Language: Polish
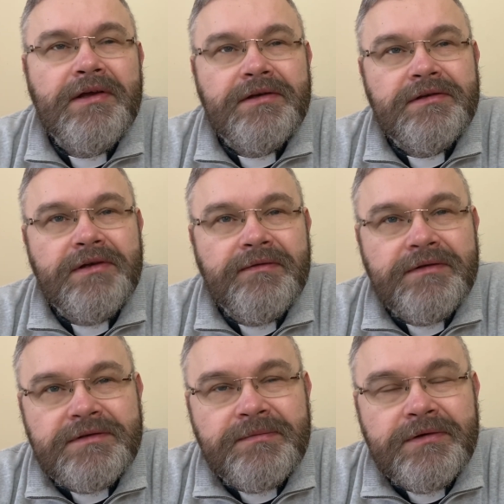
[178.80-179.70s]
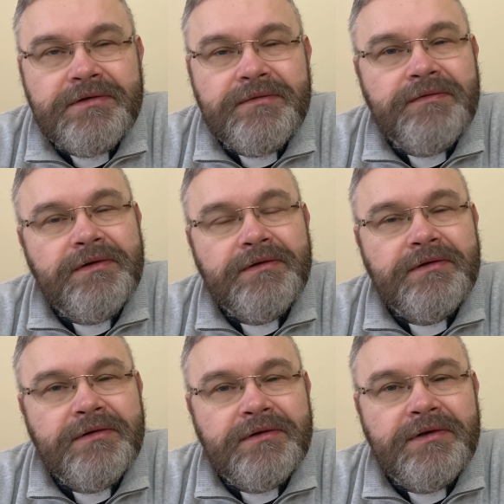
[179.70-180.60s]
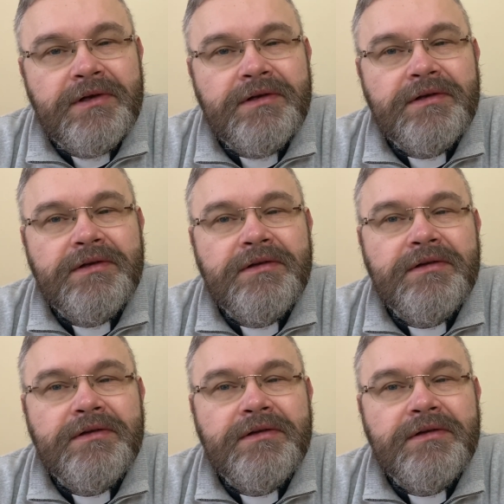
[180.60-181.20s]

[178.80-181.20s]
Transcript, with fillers: że Dawid zbłądził wielokrotnie, ale kiedy